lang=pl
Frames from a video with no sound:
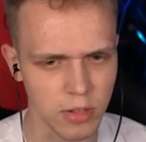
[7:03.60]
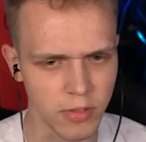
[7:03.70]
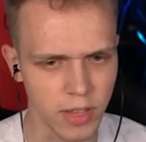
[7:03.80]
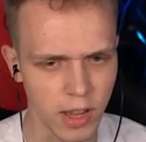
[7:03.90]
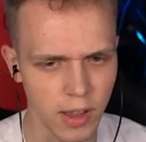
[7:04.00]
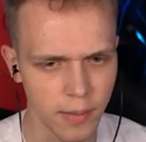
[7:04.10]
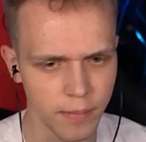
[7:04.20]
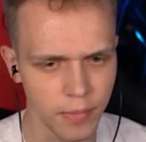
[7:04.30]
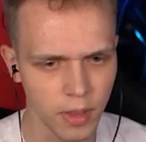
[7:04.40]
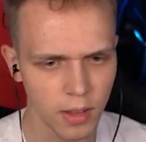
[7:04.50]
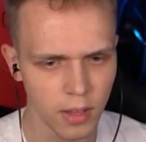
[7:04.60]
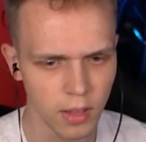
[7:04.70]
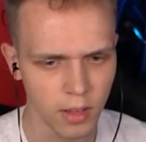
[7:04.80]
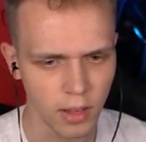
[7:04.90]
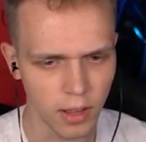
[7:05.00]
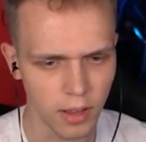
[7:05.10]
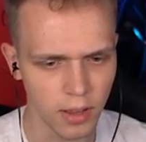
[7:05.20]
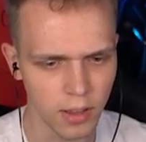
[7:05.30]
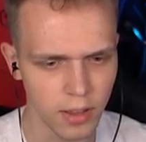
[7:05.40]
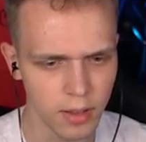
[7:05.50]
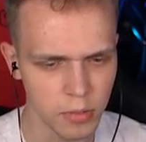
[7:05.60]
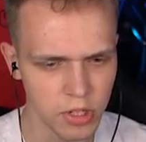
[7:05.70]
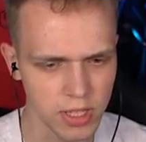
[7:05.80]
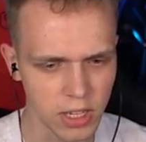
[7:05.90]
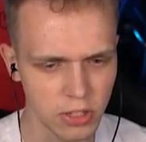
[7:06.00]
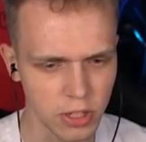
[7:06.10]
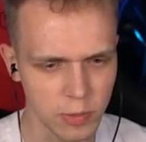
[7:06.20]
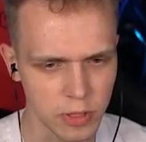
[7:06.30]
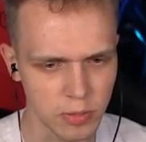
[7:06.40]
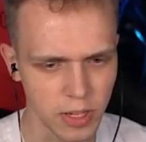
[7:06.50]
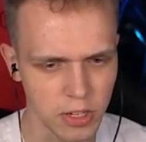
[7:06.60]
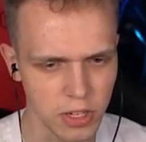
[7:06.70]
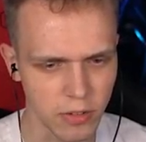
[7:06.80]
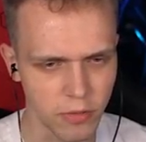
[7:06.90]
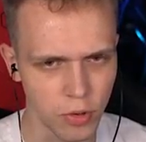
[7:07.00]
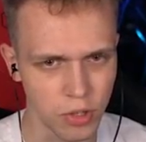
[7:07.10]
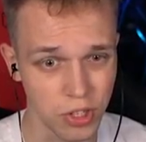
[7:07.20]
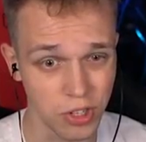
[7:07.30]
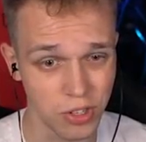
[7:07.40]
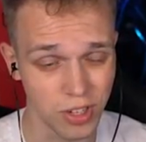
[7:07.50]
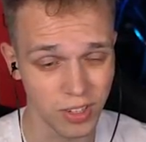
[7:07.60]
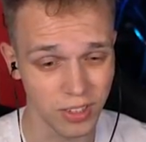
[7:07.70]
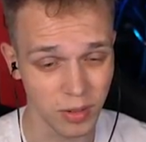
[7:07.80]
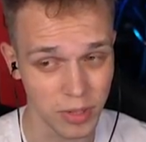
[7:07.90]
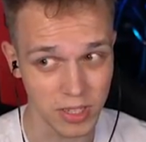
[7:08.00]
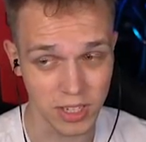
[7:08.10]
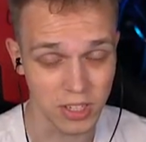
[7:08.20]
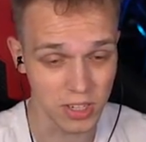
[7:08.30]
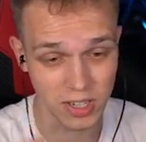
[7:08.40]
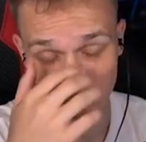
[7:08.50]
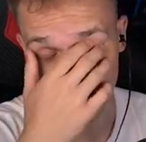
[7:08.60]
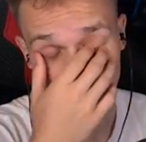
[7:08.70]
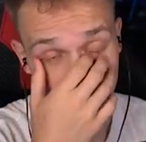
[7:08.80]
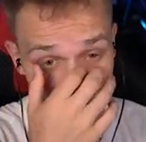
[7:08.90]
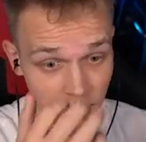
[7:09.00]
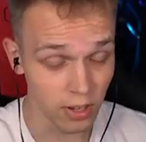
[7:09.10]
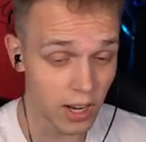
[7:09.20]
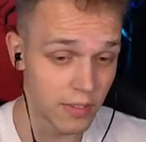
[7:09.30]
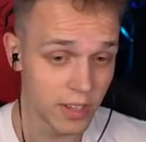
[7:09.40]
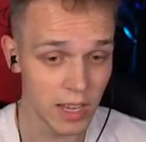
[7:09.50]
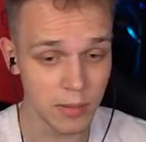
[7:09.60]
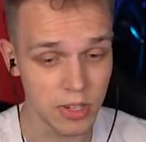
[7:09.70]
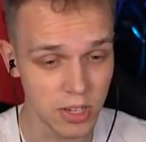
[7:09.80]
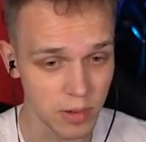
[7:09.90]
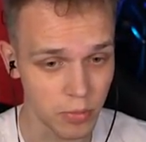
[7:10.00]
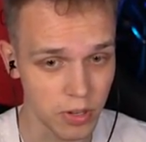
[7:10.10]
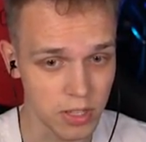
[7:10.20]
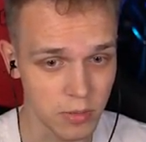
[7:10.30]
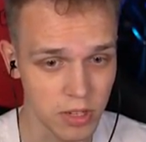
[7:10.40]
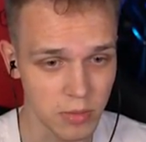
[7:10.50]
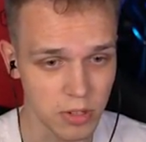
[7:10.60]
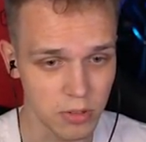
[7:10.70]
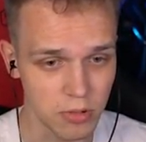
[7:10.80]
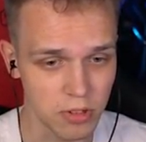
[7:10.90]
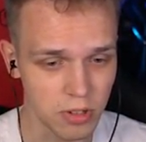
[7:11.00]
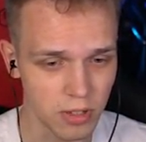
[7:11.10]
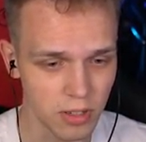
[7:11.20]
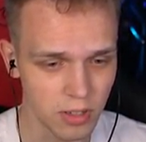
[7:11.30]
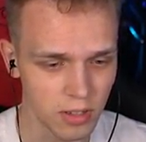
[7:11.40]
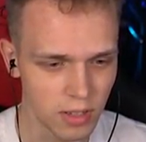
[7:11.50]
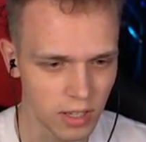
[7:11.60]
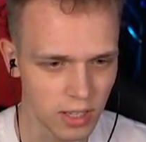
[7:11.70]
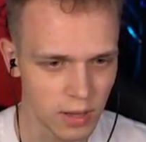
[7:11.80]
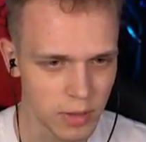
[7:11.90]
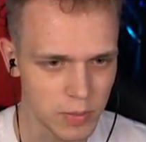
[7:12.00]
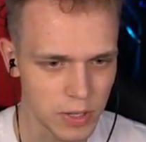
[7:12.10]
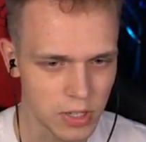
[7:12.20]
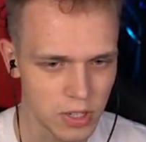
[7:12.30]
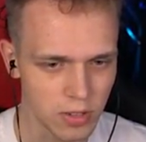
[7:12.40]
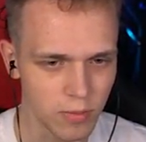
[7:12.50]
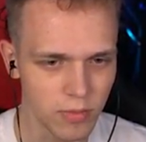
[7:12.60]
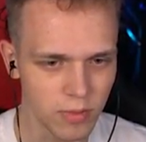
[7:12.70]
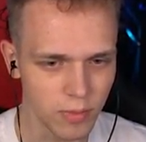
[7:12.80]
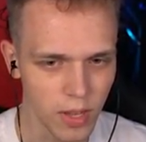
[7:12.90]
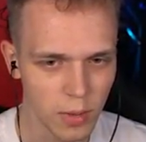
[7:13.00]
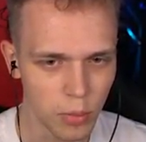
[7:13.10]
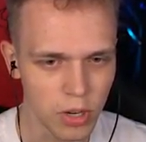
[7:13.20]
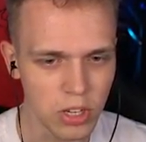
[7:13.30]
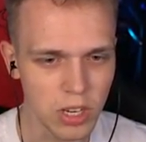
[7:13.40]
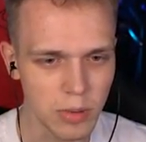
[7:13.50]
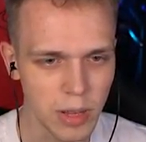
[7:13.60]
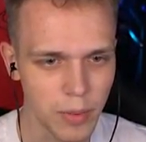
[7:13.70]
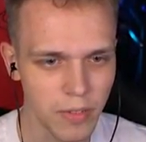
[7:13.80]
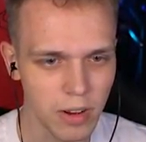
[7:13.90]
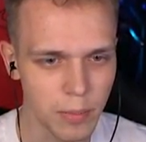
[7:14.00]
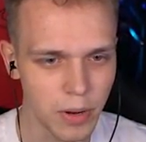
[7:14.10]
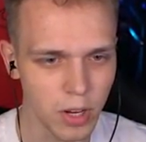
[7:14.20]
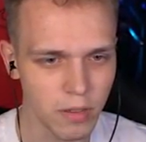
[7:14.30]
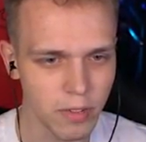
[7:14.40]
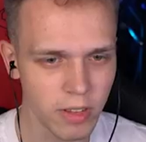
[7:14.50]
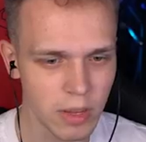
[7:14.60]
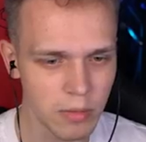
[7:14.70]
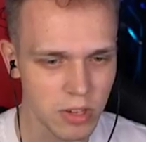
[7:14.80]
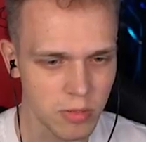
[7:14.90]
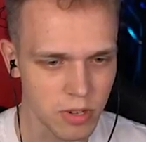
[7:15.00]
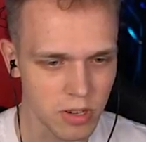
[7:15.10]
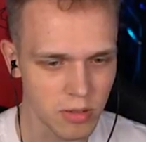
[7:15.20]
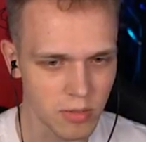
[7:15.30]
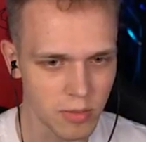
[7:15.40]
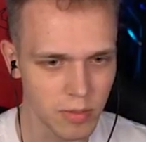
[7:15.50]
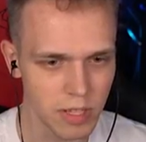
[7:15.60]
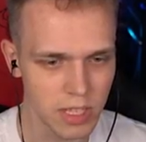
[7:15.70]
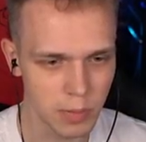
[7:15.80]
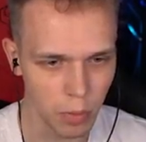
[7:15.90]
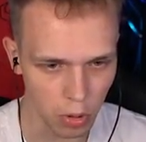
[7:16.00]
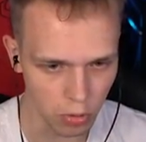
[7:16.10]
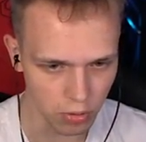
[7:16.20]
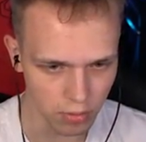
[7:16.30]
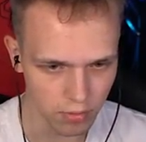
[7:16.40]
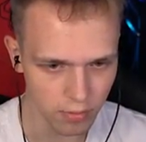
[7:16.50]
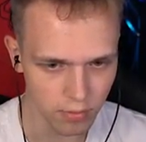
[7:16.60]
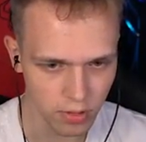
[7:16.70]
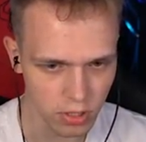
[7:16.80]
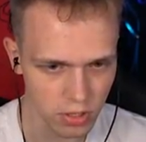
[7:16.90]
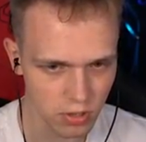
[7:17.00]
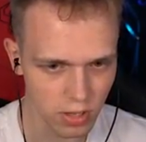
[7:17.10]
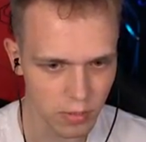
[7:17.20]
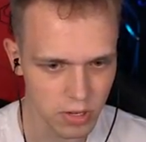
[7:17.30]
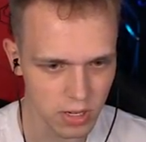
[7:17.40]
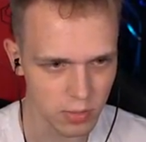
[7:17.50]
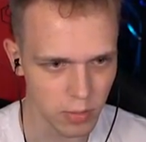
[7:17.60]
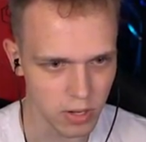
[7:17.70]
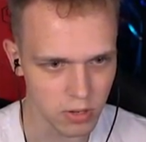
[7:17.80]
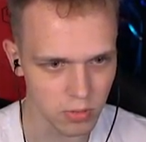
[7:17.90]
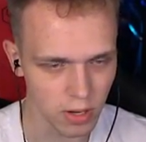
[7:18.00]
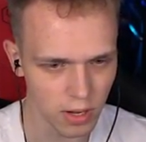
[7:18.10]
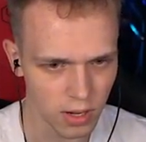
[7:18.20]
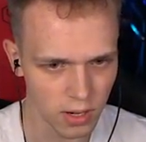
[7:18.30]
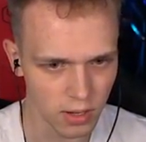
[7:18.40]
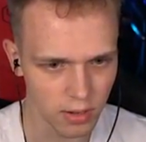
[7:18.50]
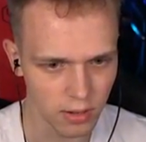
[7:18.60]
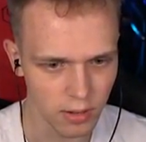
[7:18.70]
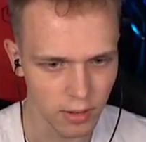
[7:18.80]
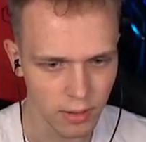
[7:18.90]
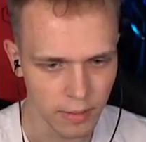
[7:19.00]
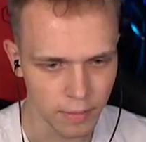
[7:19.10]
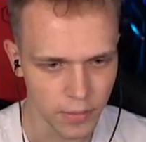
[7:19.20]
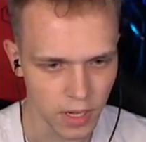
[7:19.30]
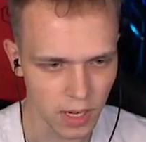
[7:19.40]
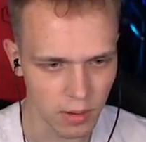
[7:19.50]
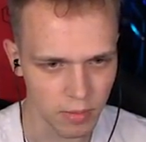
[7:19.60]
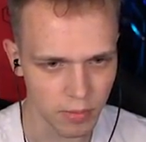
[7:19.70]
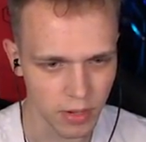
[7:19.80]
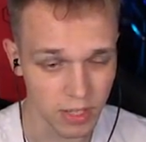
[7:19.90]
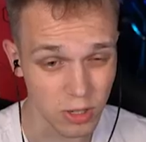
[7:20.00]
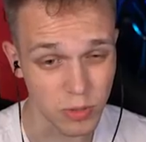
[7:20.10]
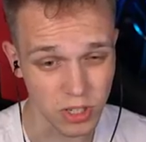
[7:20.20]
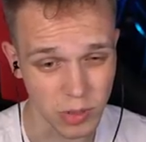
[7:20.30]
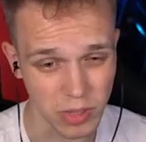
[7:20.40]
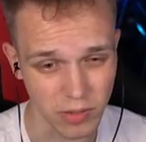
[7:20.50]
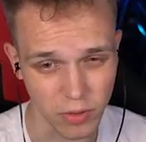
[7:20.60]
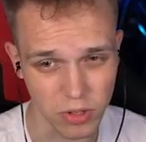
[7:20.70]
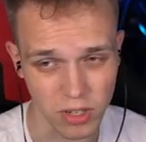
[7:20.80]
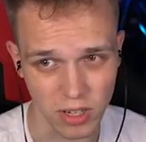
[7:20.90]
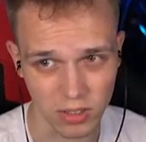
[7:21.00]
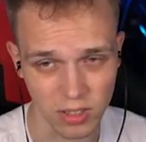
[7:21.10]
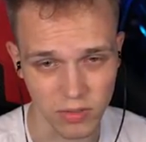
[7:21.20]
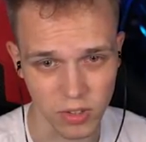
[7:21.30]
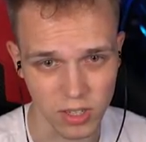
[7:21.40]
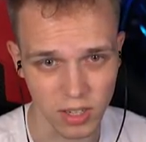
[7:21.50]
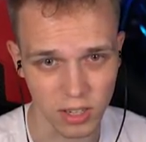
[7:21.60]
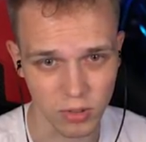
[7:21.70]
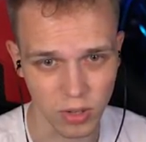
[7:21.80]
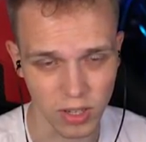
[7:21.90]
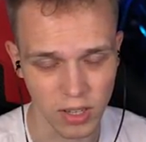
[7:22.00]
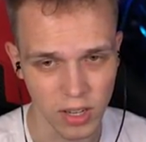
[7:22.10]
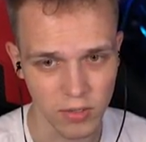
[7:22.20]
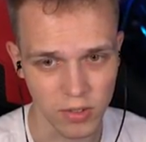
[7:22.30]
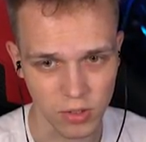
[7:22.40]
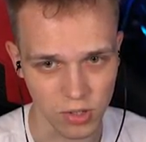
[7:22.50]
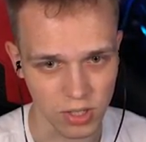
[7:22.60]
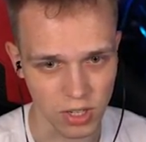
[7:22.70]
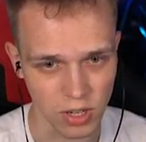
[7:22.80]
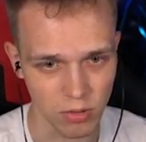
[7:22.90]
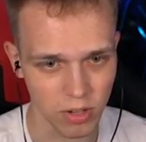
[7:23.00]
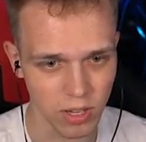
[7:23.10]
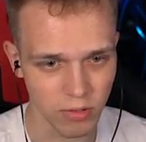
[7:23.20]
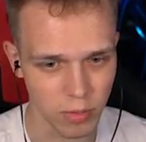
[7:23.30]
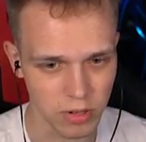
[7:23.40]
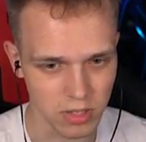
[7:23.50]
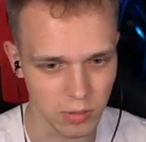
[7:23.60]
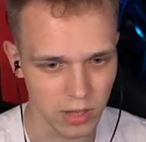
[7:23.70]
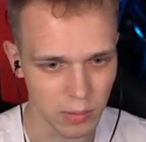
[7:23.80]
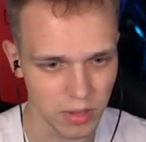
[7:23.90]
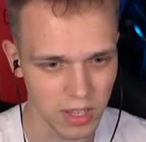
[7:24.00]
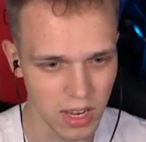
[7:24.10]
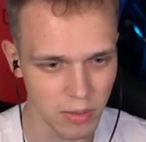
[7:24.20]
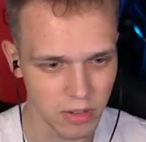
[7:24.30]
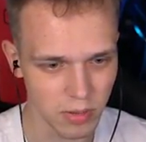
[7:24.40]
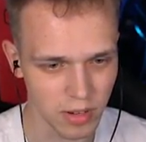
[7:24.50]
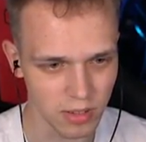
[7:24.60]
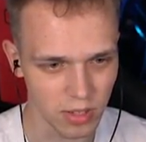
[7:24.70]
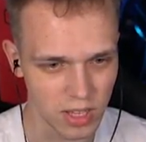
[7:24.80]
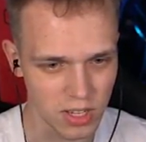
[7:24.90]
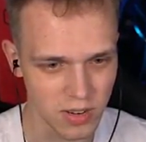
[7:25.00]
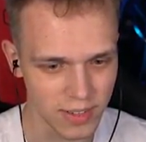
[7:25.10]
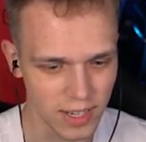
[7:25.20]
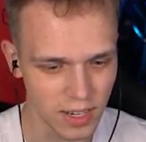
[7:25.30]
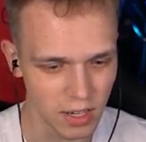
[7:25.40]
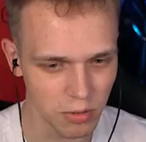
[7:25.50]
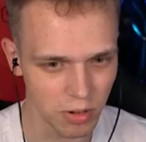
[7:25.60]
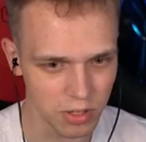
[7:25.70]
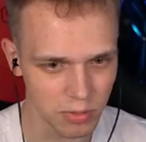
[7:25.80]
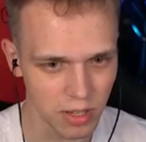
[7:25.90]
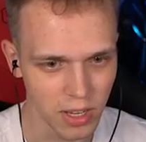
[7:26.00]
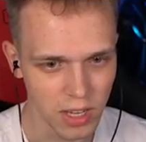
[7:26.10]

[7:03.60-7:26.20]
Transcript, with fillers: mi się wydaje eee, Muszę znaleźć tylko sposób jakiś jak wrócić O, to będzie najcięższe No ale wydaje mi się, że póki co możemy się czuć yy, na tyle bezpiecznie, że Póki się nie będę pojawiał na palionowie, wydaje mi się, że możemy mieć spokój W sensie, że on nie będzie męczył, nie? Ale... Ale ja bym prędzej czy później chcemy tam wrócić, jednak to jest wioska, na której wszystko się zaczęło i nie wyobrażam sobie tam nie być. Dobra, te drzewa dalej nie urosły.